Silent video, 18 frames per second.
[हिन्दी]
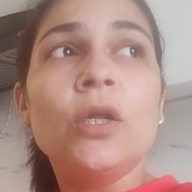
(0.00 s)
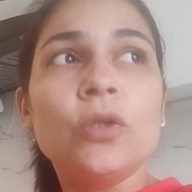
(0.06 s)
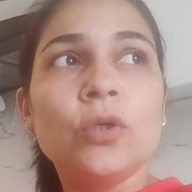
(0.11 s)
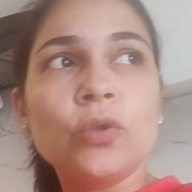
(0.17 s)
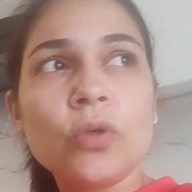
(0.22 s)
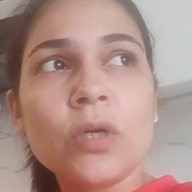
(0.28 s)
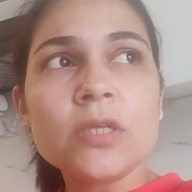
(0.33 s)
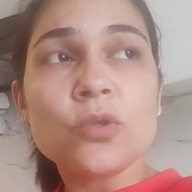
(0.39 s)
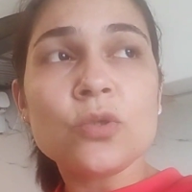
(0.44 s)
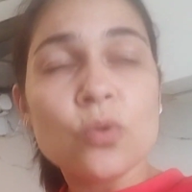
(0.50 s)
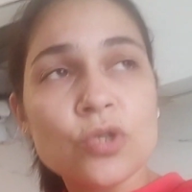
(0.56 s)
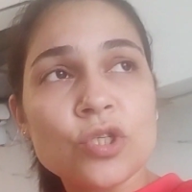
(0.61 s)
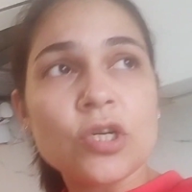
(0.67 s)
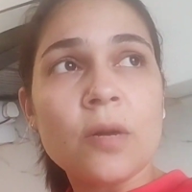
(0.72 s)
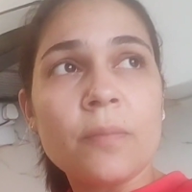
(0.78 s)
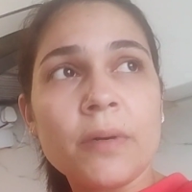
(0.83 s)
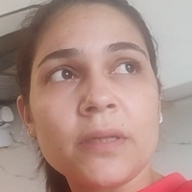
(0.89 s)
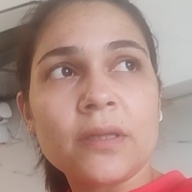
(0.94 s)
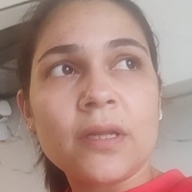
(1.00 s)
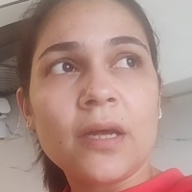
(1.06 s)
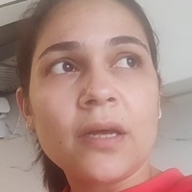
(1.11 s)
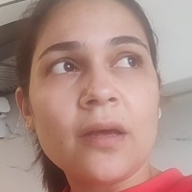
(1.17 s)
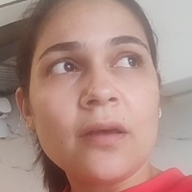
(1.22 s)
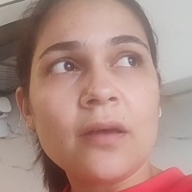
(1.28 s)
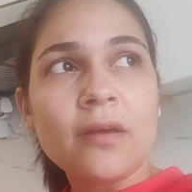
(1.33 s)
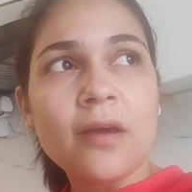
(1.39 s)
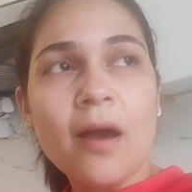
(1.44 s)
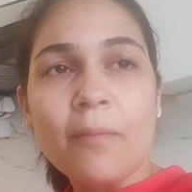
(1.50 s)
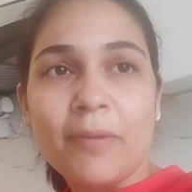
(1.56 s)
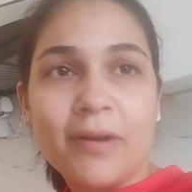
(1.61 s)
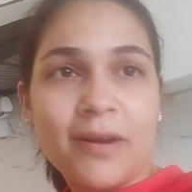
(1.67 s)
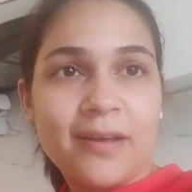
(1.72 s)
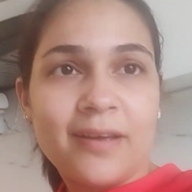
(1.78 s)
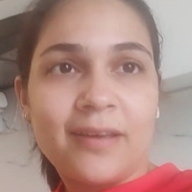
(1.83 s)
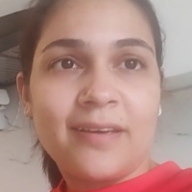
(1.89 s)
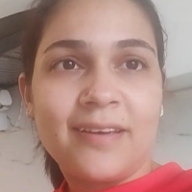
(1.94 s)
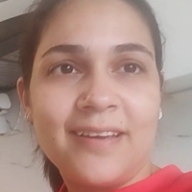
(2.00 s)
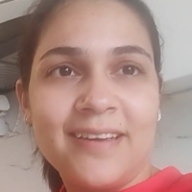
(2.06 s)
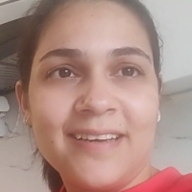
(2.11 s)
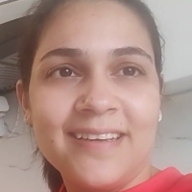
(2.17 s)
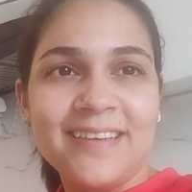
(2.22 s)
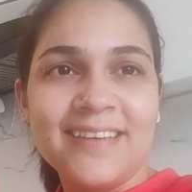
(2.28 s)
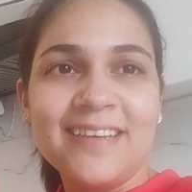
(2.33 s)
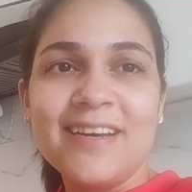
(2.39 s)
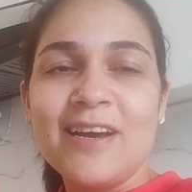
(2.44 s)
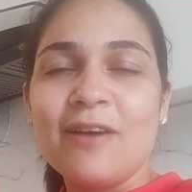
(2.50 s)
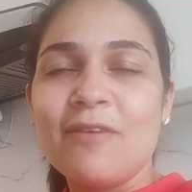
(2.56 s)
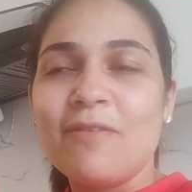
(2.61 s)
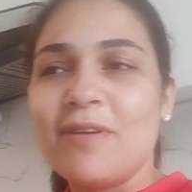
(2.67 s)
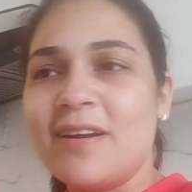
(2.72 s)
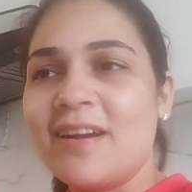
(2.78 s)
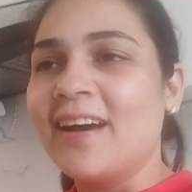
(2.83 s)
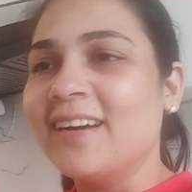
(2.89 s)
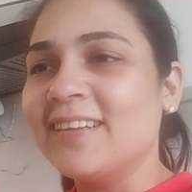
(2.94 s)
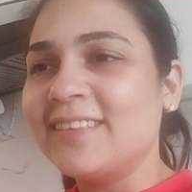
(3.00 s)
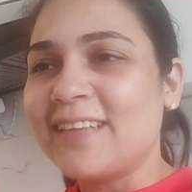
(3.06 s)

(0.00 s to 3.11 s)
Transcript: तो थोड़ा सोचना पड़ता है कि क्या बनाए वरना